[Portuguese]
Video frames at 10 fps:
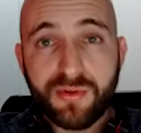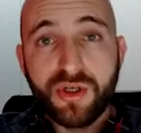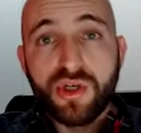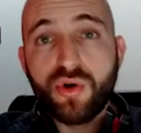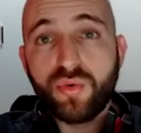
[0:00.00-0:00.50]

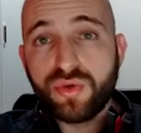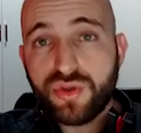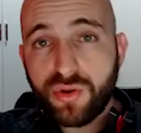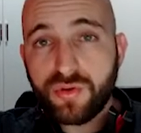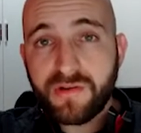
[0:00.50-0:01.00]
o jogo e
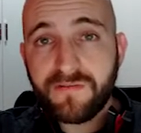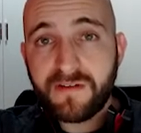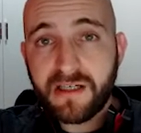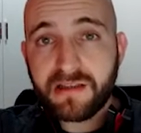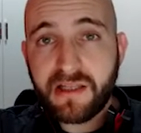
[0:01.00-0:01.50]
vai
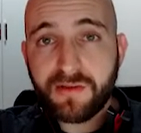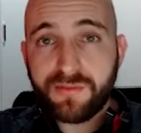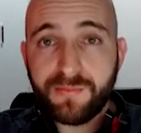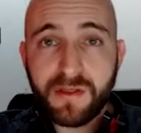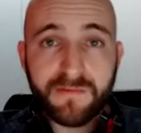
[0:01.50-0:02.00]
tendo
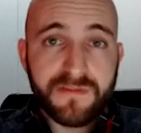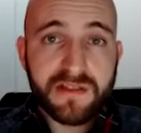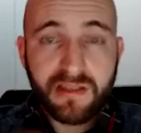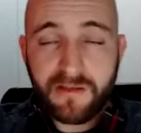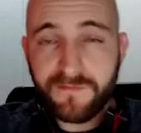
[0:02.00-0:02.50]
buffs e
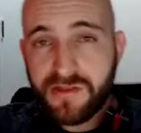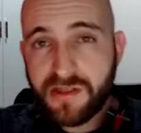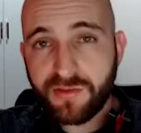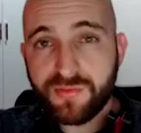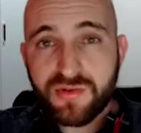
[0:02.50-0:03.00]
nerfs de alguns
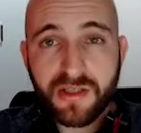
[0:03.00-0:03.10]
heróis,